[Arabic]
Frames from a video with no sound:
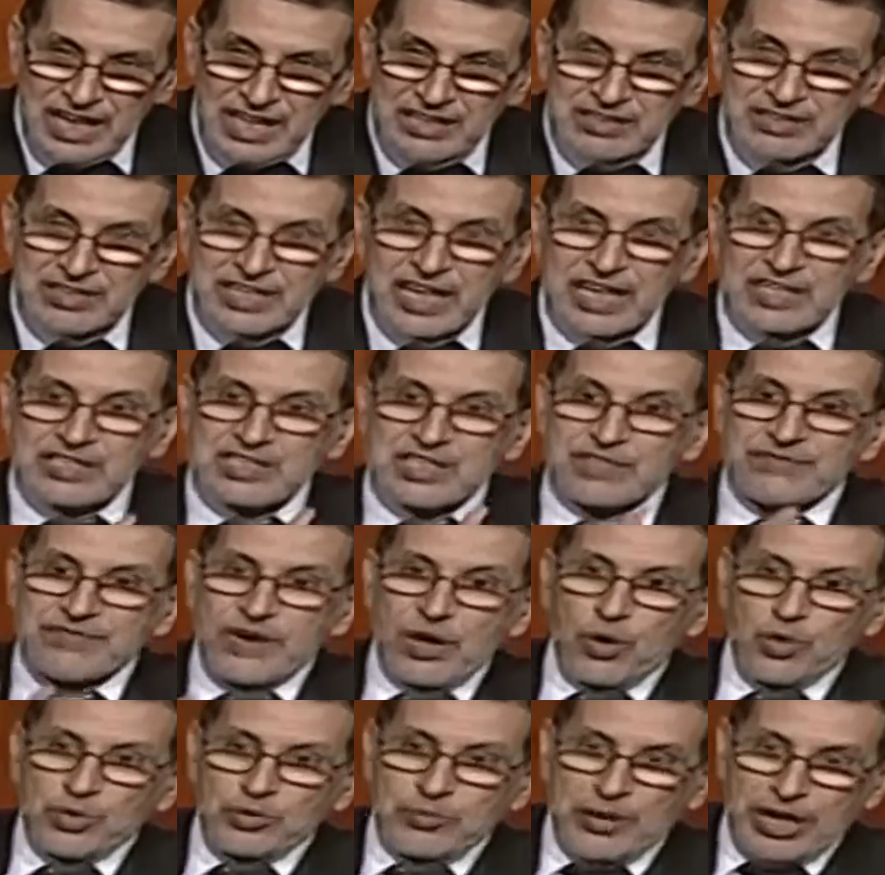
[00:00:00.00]
اثناء
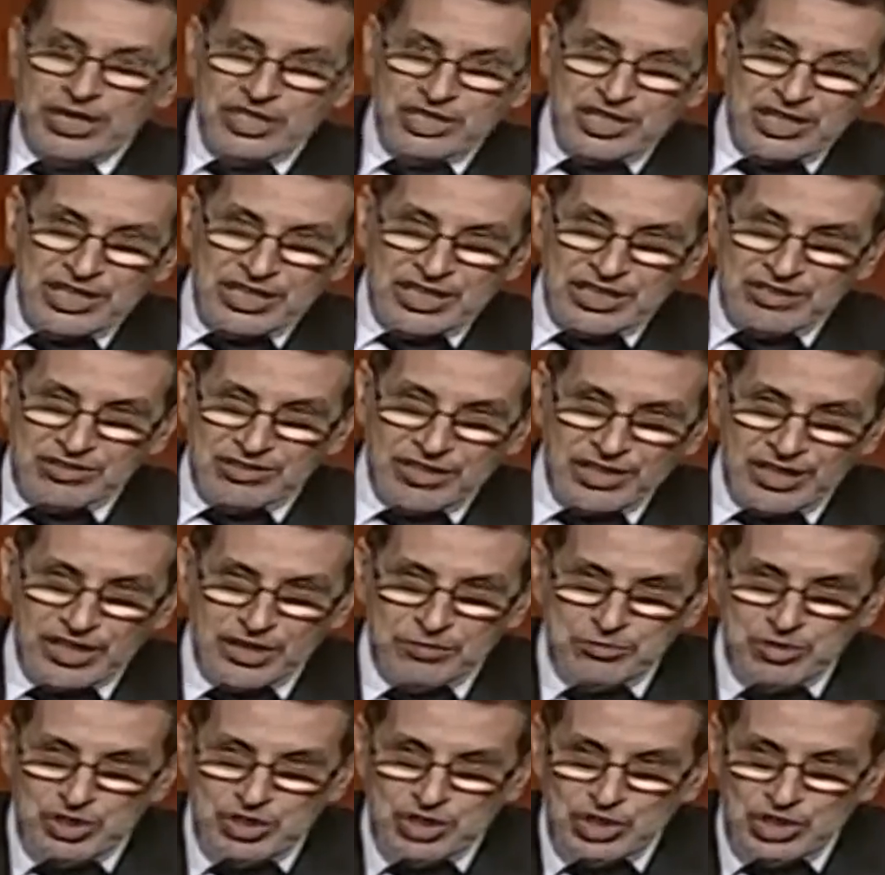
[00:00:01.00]
التفاوض مع شركه
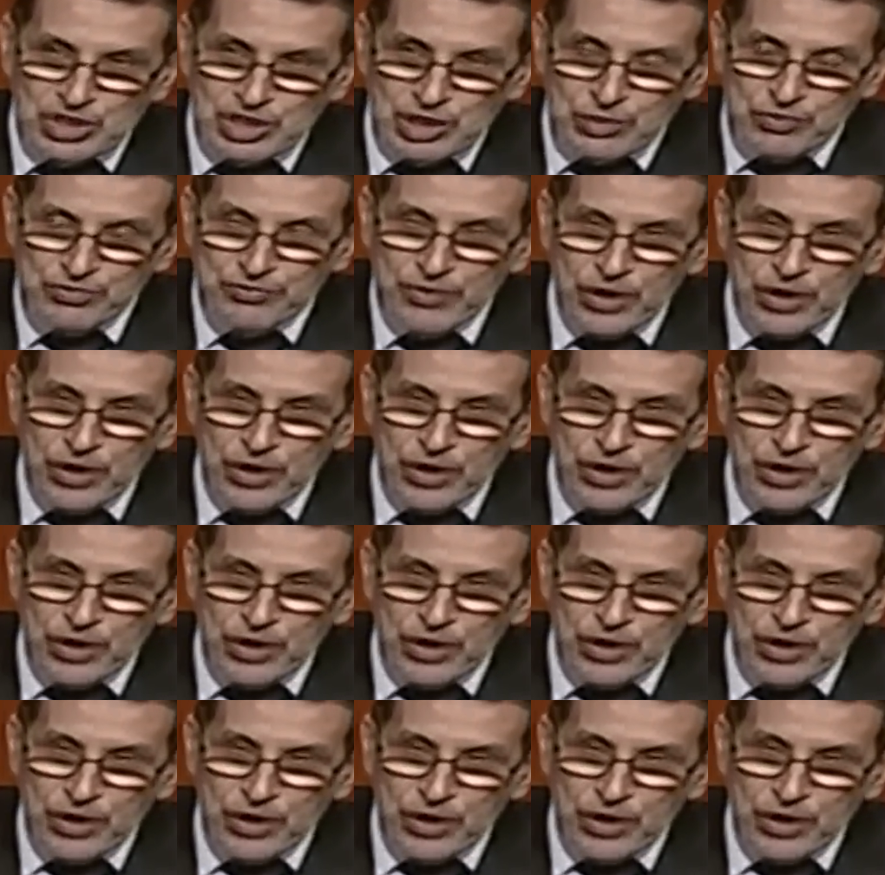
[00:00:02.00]
الطيران باش يجيو